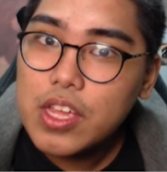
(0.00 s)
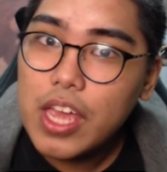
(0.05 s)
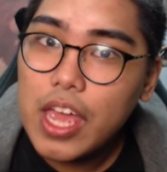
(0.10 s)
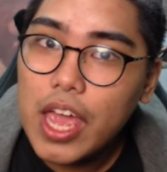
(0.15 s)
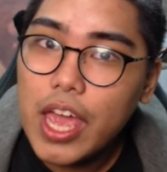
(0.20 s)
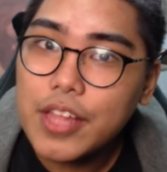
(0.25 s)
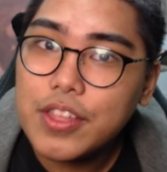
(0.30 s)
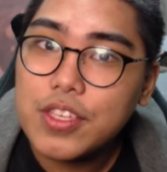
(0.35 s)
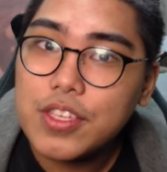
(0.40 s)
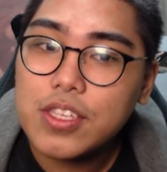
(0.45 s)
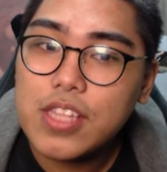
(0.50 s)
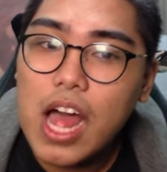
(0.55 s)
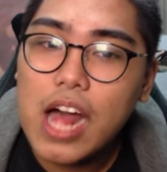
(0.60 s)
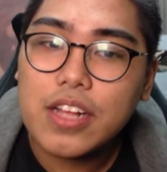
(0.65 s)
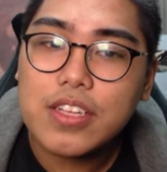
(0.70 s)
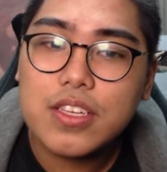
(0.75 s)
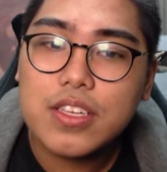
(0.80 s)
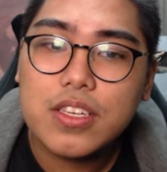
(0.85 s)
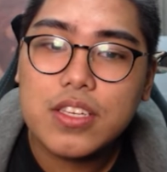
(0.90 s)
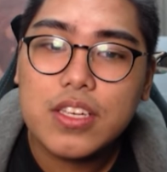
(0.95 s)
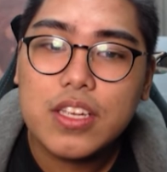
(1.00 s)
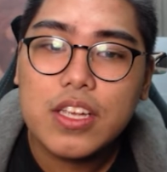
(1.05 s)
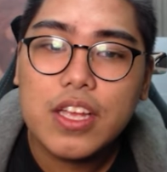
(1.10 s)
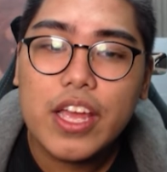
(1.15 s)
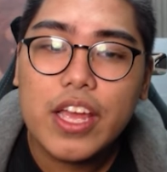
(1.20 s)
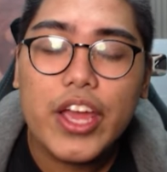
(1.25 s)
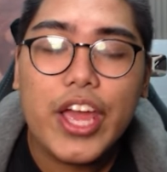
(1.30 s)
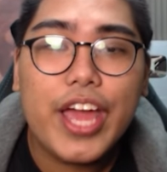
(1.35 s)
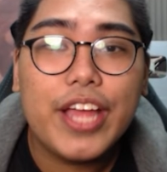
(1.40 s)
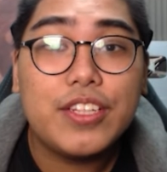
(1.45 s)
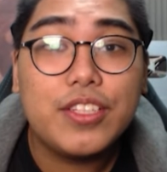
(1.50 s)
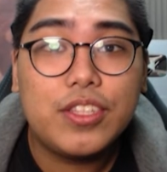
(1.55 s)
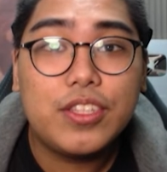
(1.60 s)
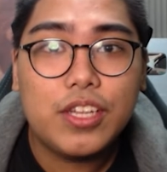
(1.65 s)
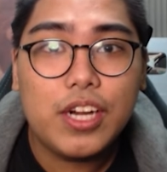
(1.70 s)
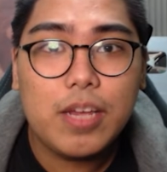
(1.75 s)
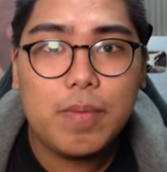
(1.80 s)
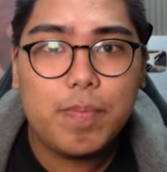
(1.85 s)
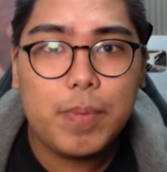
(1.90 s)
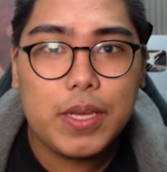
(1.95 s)
8 stocks and
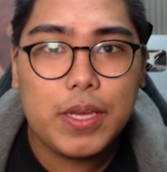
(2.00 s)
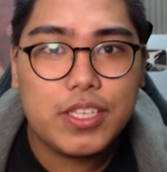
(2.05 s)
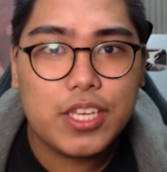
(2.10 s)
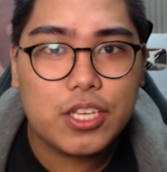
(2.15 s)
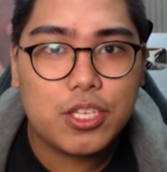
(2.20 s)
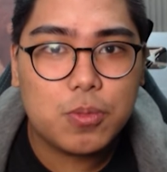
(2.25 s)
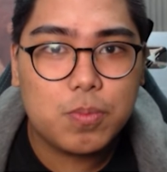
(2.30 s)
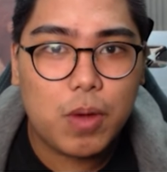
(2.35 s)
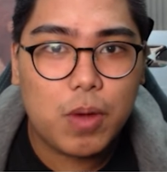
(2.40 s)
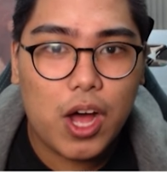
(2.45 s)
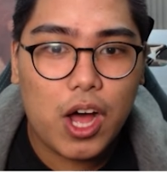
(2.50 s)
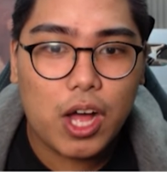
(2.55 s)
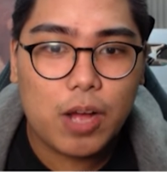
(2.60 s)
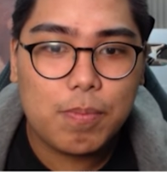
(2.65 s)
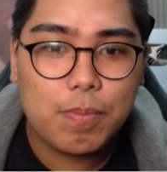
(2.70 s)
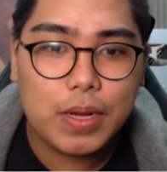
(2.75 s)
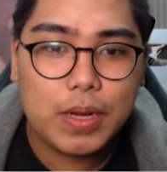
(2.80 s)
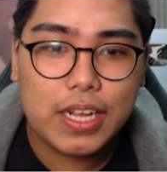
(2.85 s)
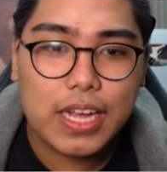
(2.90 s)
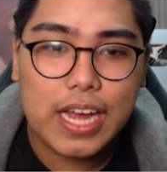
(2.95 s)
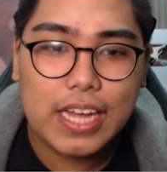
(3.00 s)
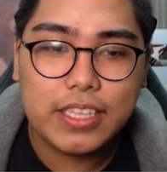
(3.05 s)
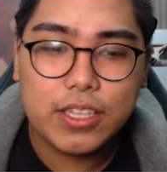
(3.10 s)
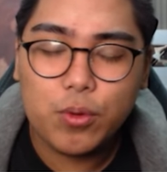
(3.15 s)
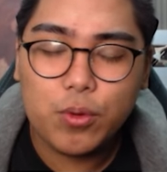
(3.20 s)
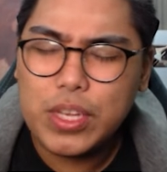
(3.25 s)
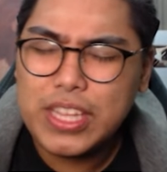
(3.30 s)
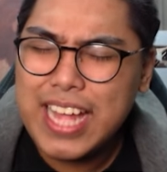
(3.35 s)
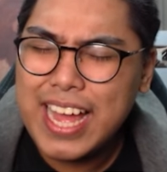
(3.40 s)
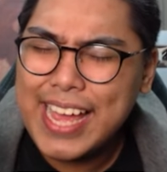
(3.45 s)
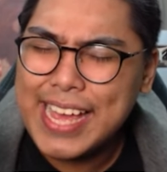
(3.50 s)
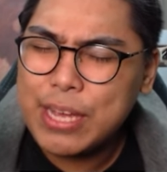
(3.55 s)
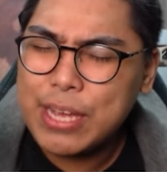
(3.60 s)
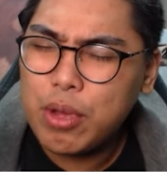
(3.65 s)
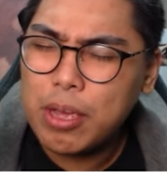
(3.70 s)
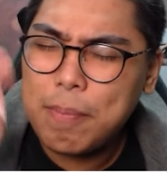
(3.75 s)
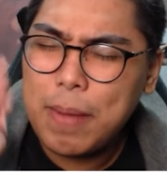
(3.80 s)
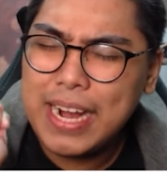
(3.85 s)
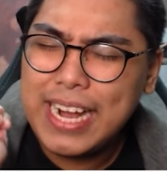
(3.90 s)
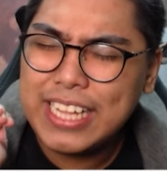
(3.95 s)
3 pieces mga kabarkada with the
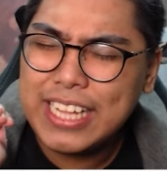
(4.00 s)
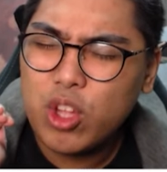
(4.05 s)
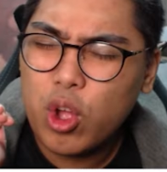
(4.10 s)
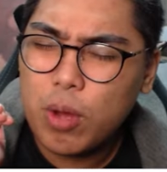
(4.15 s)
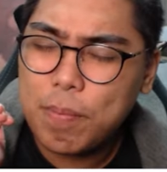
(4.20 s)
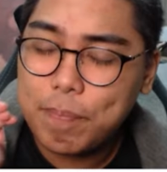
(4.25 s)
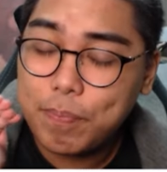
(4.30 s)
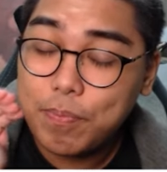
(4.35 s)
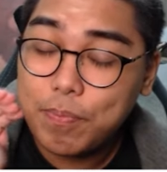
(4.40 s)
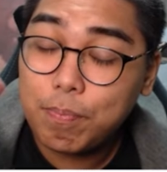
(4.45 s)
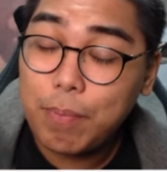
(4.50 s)
equivalent of